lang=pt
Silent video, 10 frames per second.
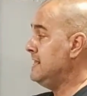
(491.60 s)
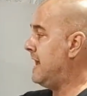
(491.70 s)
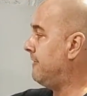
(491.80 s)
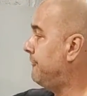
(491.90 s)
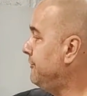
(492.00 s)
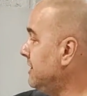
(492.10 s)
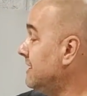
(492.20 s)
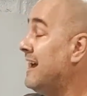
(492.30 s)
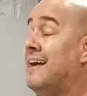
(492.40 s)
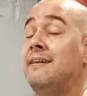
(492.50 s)
e a
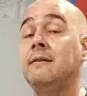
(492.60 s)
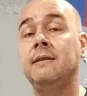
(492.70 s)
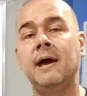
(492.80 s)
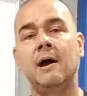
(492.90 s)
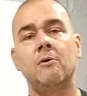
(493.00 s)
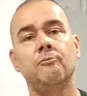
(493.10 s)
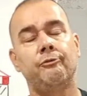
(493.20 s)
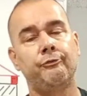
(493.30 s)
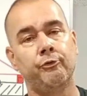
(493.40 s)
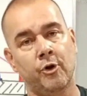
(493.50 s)
viga não
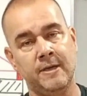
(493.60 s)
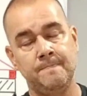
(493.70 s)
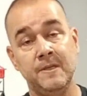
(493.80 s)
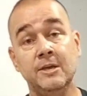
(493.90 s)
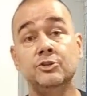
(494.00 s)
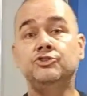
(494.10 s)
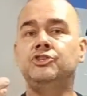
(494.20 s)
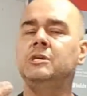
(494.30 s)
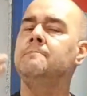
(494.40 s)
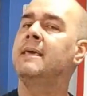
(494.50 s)
foi
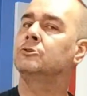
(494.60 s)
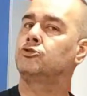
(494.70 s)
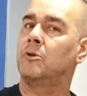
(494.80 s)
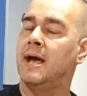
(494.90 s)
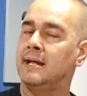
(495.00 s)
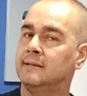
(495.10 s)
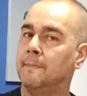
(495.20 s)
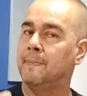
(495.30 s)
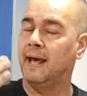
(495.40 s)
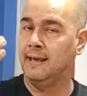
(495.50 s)

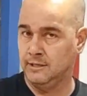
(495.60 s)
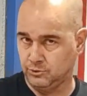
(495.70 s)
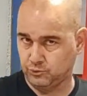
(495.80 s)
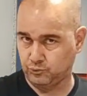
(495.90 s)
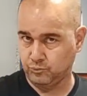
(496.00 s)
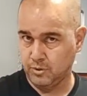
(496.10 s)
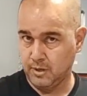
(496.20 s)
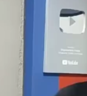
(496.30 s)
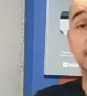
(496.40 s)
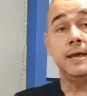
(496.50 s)
dimensionada para isso.
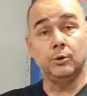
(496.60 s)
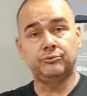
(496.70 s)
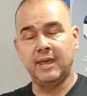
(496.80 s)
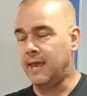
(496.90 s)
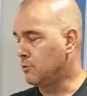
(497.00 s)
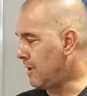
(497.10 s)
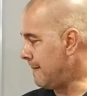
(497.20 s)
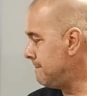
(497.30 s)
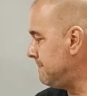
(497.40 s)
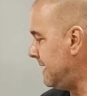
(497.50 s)
Eu tenho
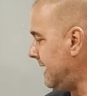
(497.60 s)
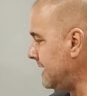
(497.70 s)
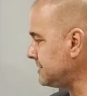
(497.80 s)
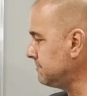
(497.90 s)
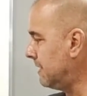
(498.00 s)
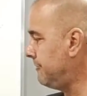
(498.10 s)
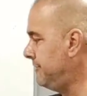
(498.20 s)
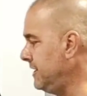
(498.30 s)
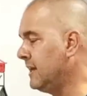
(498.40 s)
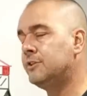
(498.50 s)
a mesma
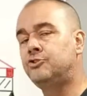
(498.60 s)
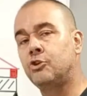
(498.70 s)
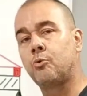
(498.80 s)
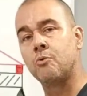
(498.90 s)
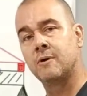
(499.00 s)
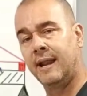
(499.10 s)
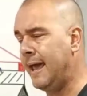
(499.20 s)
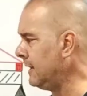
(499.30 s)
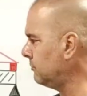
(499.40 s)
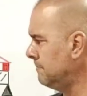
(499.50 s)
viga de
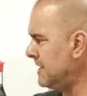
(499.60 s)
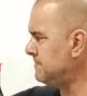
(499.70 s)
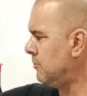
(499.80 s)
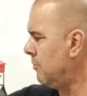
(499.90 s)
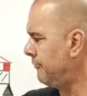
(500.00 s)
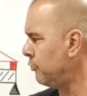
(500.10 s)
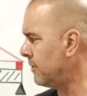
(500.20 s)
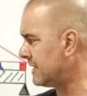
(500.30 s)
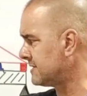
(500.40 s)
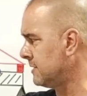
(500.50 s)
concreto, mesma
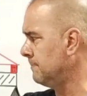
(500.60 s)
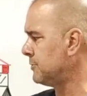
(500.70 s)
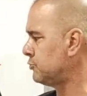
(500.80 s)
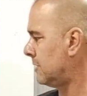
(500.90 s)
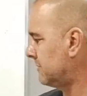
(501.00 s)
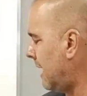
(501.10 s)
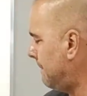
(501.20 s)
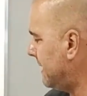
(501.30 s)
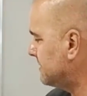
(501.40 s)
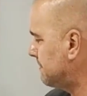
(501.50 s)
configuração, pessoal, tá?
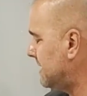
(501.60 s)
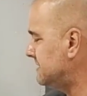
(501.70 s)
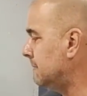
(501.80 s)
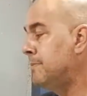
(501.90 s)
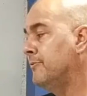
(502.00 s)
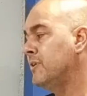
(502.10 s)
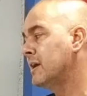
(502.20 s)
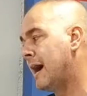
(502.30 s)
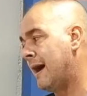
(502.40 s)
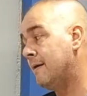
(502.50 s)
Apenas para
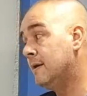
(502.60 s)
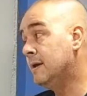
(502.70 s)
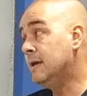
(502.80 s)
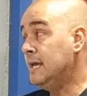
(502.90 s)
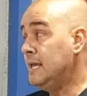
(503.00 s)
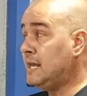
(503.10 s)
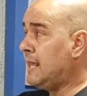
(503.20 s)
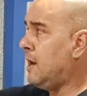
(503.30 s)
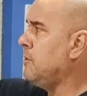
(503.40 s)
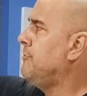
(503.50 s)
exemplificar. E
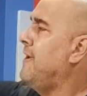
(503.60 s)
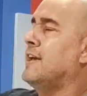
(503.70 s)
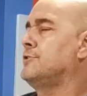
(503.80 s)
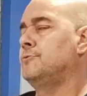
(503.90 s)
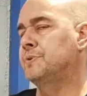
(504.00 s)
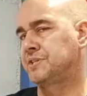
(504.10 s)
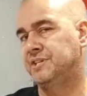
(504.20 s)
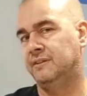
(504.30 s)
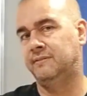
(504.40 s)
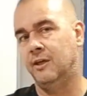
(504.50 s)
aí, ao invés de
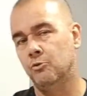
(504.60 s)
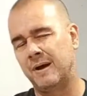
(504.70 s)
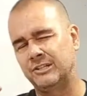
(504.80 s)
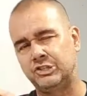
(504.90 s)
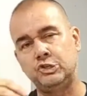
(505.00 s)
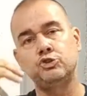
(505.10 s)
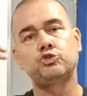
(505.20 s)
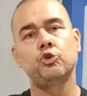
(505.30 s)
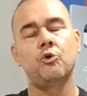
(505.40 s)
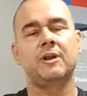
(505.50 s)
você ter uma
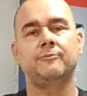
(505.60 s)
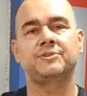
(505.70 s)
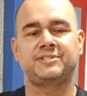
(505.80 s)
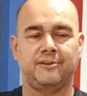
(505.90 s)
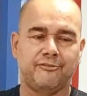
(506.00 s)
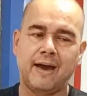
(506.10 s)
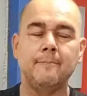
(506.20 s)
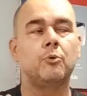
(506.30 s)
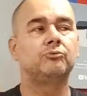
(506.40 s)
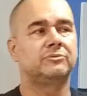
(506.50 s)
tesoura, você vai
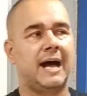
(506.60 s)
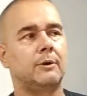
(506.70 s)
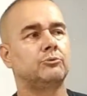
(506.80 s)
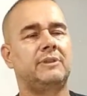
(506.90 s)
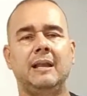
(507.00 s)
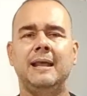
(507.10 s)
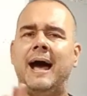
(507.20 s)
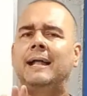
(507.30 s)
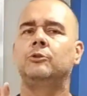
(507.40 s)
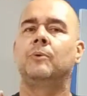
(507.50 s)
montar o
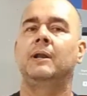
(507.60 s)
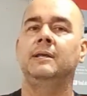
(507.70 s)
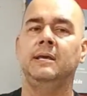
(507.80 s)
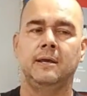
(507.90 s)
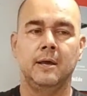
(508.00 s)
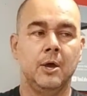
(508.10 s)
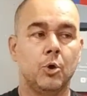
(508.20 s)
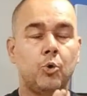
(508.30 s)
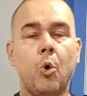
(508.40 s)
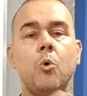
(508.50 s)
telhado ali
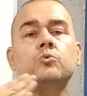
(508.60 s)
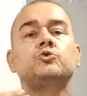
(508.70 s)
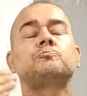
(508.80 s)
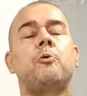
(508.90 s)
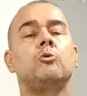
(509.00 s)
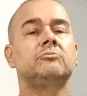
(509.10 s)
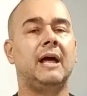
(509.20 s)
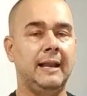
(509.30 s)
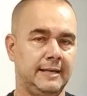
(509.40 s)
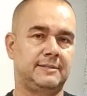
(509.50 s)
com os
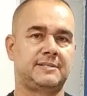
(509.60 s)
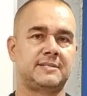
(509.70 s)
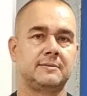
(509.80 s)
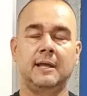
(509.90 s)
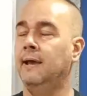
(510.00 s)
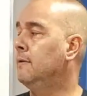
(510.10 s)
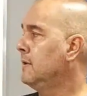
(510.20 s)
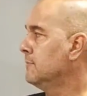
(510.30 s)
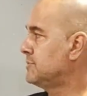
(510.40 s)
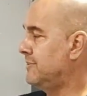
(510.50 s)
pontaletes, né?
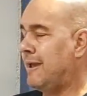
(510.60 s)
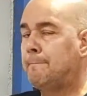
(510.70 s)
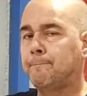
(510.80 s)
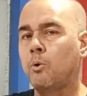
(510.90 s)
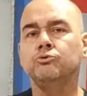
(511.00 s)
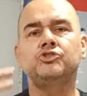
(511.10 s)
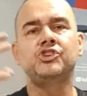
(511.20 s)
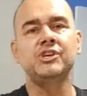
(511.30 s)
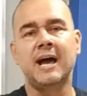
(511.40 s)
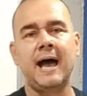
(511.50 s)
Você vai
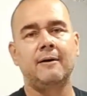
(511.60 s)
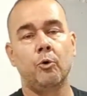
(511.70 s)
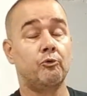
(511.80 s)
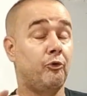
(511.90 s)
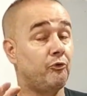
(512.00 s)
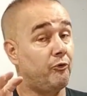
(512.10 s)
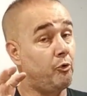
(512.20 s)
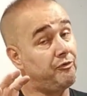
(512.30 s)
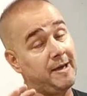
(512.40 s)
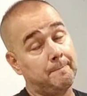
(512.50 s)
pontear ou, vou,
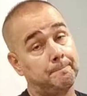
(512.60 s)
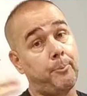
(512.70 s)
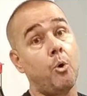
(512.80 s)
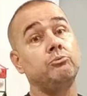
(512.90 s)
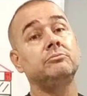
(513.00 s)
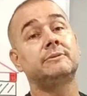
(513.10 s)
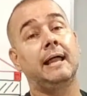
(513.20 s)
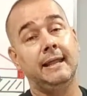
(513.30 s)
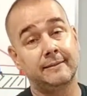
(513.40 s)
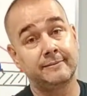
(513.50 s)
ou vai
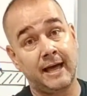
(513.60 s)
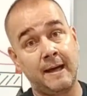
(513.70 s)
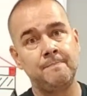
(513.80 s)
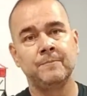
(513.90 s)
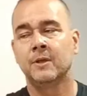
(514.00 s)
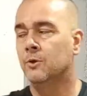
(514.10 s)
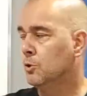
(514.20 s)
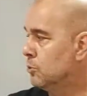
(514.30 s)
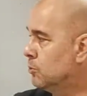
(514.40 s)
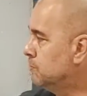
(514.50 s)
pontaletar
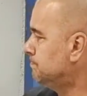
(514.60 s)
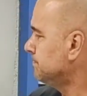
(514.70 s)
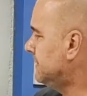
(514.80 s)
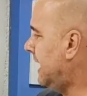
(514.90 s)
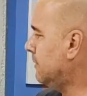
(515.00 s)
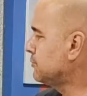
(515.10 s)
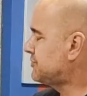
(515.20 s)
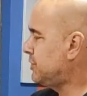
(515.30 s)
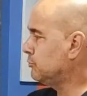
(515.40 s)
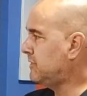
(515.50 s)
o, né, o,
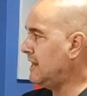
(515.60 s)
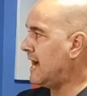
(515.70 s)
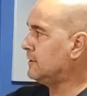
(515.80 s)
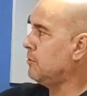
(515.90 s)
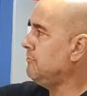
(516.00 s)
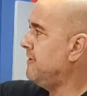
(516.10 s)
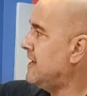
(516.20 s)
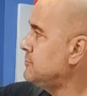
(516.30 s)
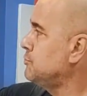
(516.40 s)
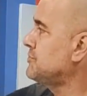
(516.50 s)
seu telhado ao
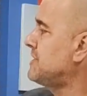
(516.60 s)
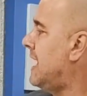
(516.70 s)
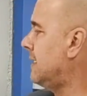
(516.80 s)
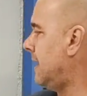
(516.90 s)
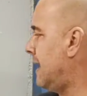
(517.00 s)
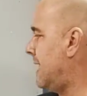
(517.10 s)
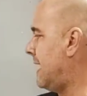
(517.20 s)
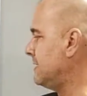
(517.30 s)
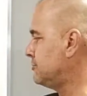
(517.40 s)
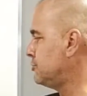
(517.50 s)
invés de usar
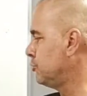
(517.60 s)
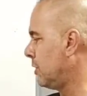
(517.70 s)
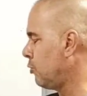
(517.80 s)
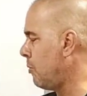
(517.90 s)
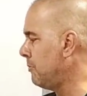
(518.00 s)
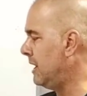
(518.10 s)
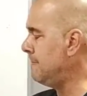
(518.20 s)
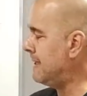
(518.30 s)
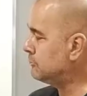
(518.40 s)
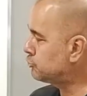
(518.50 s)
a tesoura como
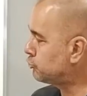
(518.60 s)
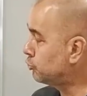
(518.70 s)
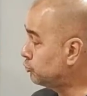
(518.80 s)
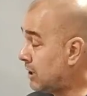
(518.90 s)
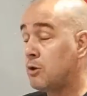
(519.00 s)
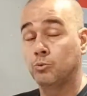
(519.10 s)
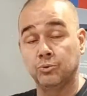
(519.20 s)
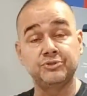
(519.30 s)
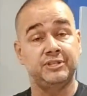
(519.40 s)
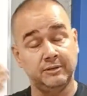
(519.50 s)
elemento estrutural.
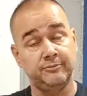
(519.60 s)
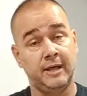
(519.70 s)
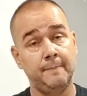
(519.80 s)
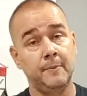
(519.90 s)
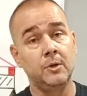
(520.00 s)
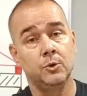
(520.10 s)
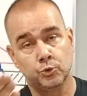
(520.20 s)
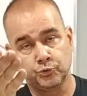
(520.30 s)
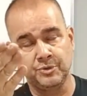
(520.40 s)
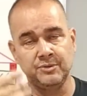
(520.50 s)
Inclusive, né,
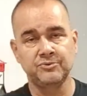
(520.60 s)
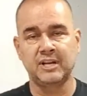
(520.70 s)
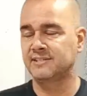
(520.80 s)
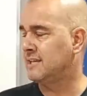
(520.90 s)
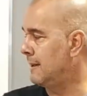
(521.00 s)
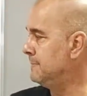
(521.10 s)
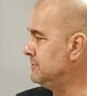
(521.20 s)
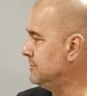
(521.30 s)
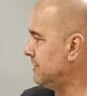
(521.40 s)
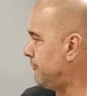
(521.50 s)
o Juninho já sabe
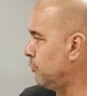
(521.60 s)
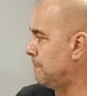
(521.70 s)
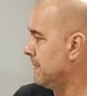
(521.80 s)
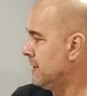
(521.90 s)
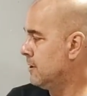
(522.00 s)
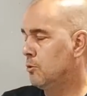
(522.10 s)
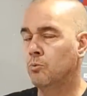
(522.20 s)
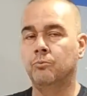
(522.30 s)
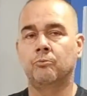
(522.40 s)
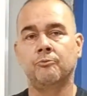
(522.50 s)
disso, já falou
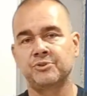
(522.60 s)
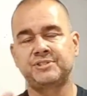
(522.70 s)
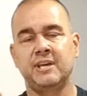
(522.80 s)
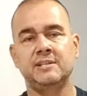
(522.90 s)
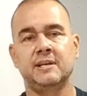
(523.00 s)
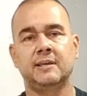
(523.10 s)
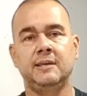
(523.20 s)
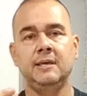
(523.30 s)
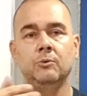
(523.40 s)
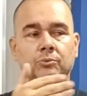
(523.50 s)
com, com vocês
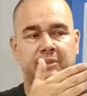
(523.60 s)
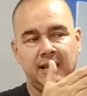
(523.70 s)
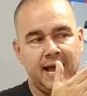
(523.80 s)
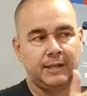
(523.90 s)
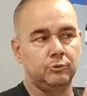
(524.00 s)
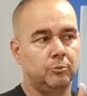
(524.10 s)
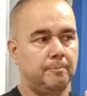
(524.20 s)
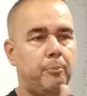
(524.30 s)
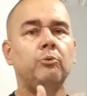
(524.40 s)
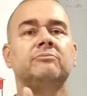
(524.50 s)
aqui. O telhado
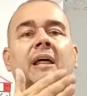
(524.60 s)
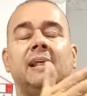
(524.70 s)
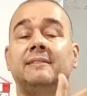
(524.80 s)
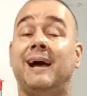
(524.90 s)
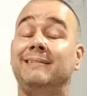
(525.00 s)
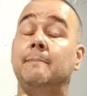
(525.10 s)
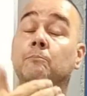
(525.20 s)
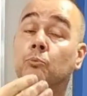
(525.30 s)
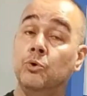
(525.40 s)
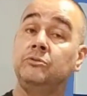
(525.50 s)
pontaletado é
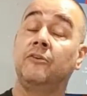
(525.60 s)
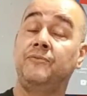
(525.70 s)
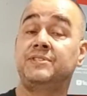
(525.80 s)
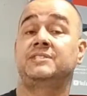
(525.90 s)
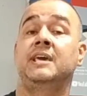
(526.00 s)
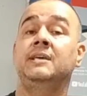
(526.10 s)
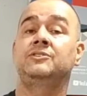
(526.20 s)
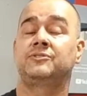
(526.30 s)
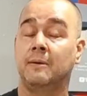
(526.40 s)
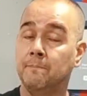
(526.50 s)
muito
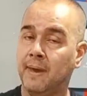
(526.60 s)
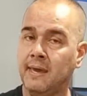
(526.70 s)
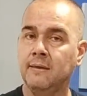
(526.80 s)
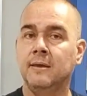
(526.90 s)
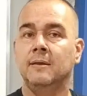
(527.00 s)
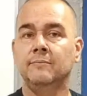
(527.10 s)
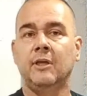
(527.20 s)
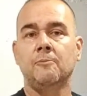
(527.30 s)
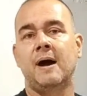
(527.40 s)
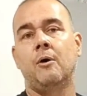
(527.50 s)
eficiente também,
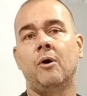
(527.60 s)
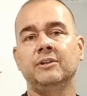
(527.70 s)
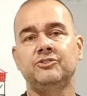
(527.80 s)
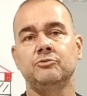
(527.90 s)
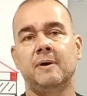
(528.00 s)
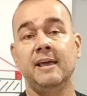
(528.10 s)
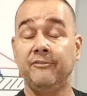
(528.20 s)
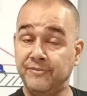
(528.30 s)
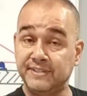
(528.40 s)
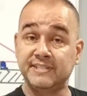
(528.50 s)
tem uma ótima
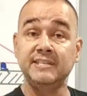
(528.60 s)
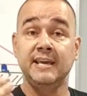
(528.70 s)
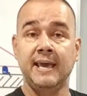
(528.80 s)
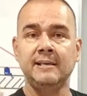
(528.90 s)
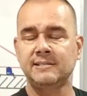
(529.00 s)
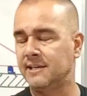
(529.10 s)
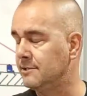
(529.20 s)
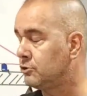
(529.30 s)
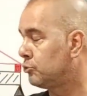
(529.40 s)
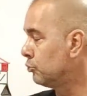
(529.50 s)
eficiência
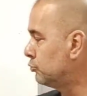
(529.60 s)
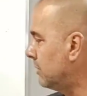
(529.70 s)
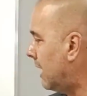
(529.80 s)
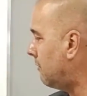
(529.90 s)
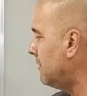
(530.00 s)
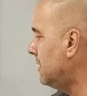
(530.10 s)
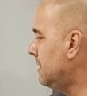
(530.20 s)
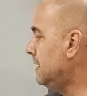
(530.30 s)
estrutural.